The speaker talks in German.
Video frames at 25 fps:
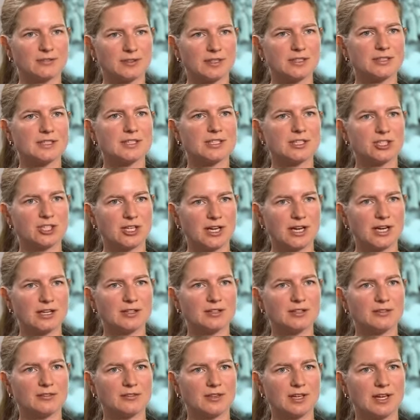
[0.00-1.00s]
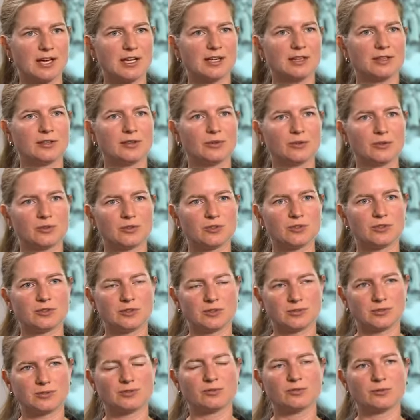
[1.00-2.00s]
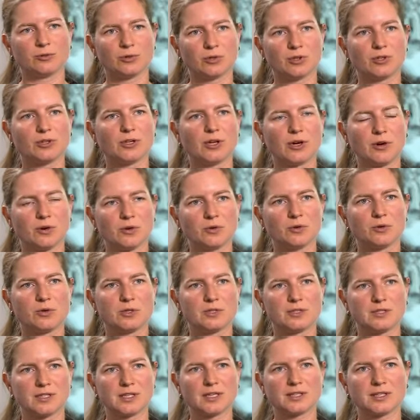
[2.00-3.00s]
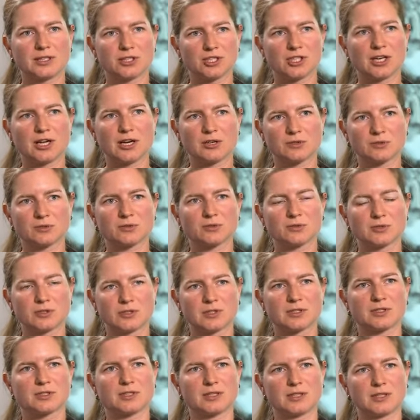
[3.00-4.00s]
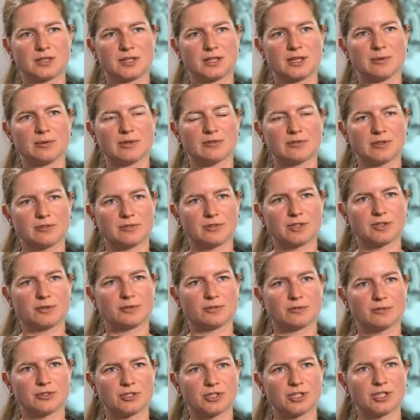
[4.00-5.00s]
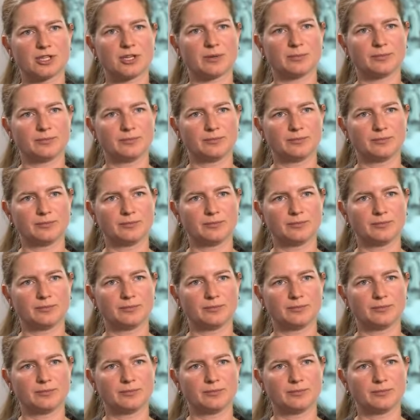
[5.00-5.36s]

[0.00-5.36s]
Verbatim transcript: wenn sie geschlachtet werden und würden auch kurz nach der Schlachtung sonst an der Leberverfettung versterben.